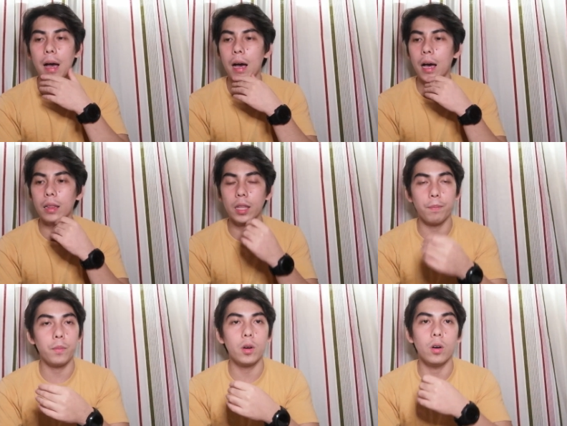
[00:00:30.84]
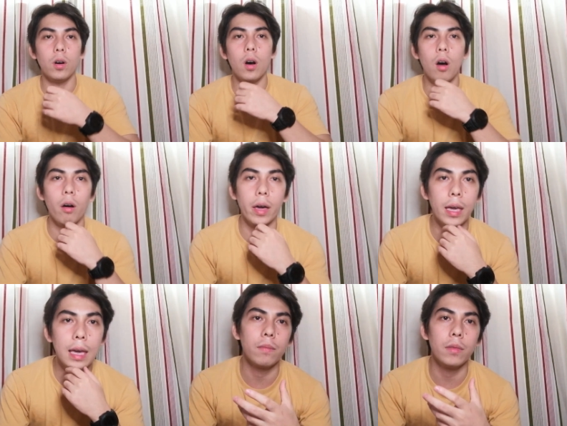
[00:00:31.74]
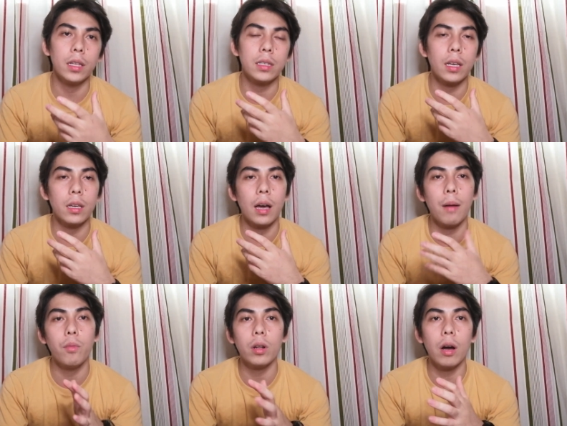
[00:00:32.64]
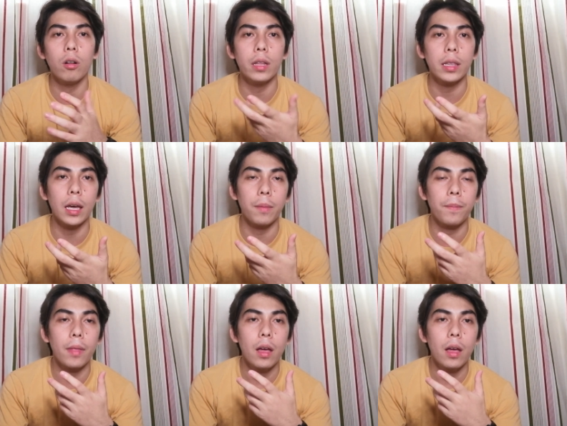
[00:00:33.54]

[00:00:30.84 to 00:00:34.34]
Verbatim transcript: uh, tip ko? Okay? Let's say, humble ka all the time.